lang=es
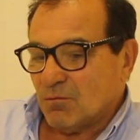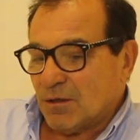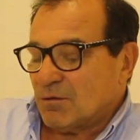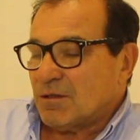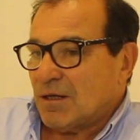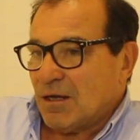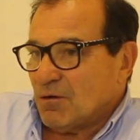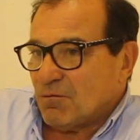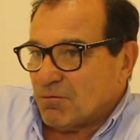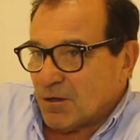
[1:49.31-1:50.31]
Bueno, este
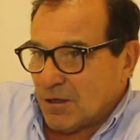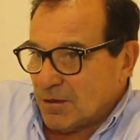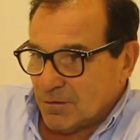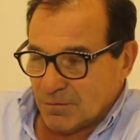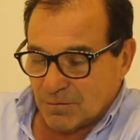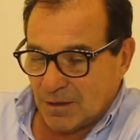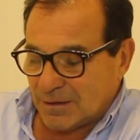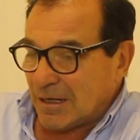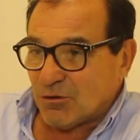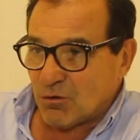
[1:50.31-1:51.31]
año fue
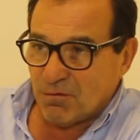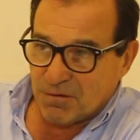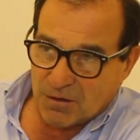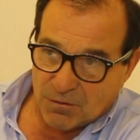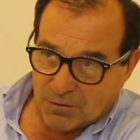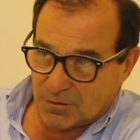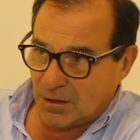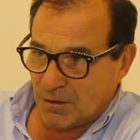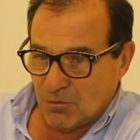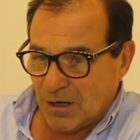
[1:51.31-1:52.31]
catastrófico,
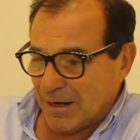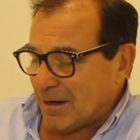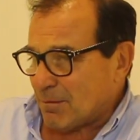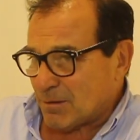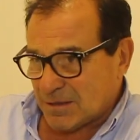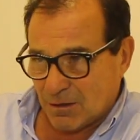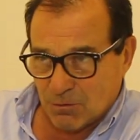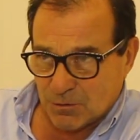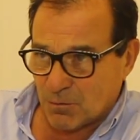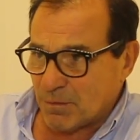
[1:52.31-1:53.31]
tenemos las napas a
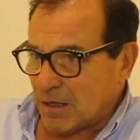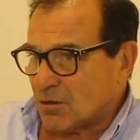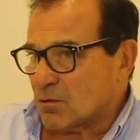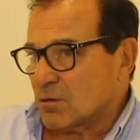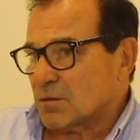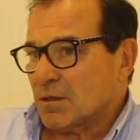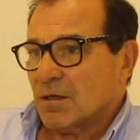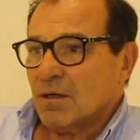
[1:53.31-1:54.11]
4 metros,